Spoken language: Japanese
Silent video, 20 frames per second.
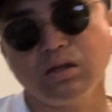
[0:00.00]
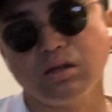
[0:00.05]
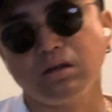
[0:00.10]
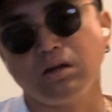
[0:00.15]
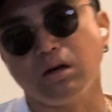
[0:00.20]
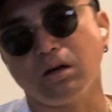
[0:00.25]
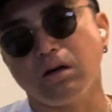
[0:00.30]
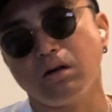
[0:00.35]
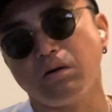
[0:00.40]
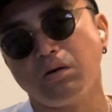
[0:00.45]
か
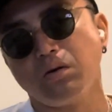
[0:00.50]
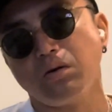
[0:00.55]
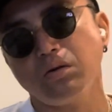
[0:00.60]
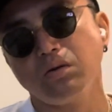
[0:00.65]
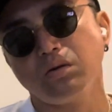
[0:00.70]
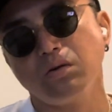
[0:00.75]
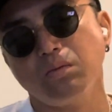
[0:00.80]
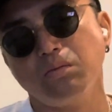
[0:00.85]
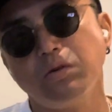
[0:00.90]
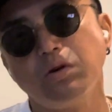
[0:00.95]
も
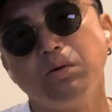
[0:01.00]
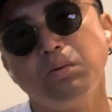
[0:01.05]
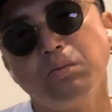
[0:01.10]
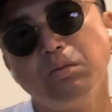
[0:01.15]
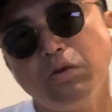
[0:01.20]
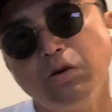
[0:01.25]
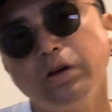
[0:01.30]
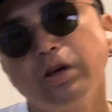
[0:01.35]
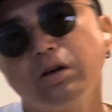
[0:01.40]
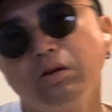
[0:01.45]
う
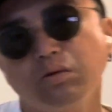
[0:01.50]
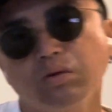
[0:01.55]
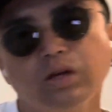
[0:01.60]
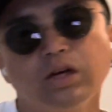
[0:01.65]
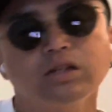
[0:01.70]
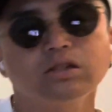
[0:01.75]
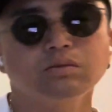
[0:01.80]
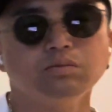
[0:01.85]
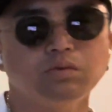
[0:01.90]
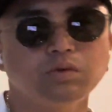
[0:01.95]
もう1個の
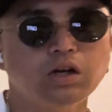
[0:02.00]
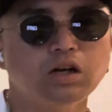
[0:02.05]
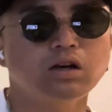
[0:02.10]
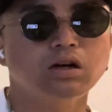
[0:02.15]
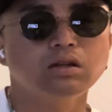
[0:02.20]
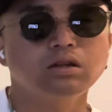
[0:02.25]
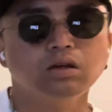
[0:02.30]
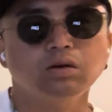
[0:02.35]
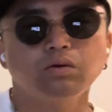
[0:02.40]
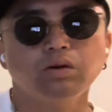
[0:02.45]
やつもなんか
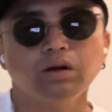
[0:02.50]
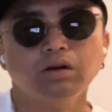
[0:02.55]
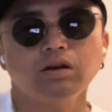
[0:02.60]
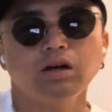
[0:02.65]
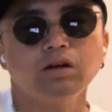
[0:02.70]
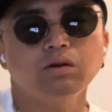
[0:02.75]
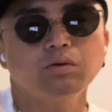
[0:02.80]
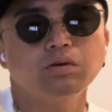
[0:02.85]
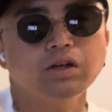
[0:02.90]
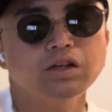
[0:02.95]
あってこれぐら
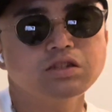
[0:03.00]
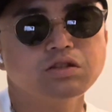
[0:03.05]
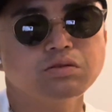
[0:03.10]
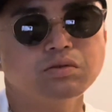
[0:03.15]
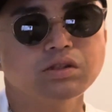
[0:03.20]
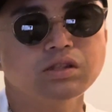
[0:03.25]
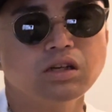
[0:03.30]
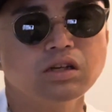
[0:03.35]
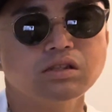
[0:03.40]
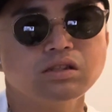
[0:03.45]
いの同じよう
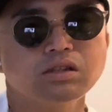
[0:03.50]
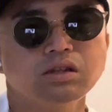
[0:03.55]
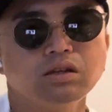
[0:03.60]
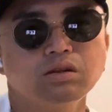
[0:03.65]
なサイズ